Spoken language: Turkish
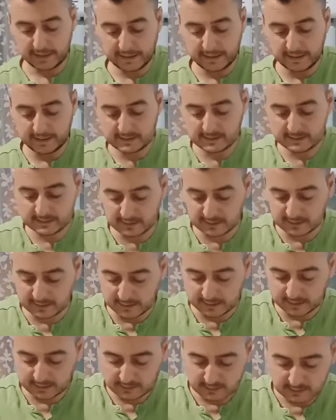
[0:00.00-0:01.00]
Eksi
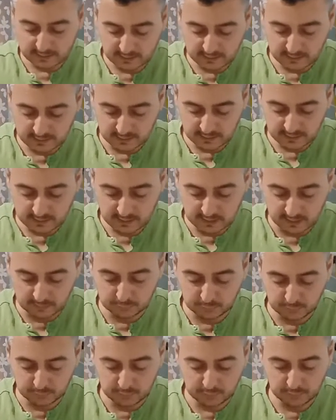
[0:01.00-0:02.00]
ile gri
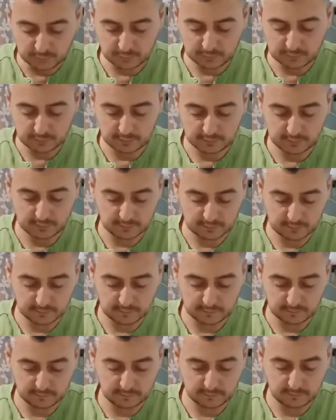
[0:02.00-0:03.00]
kabloyu
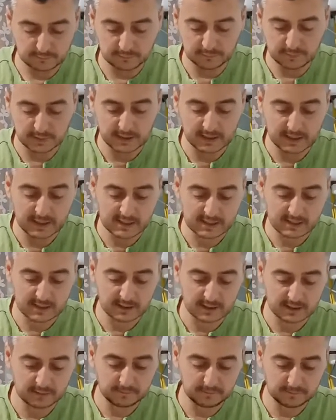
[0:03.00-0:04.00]

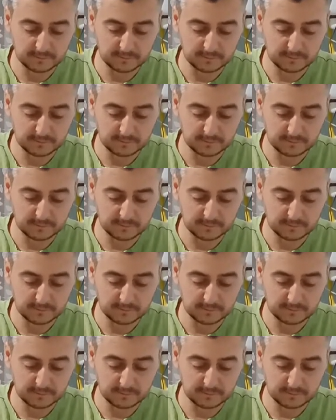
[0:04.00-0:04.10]
birleştirip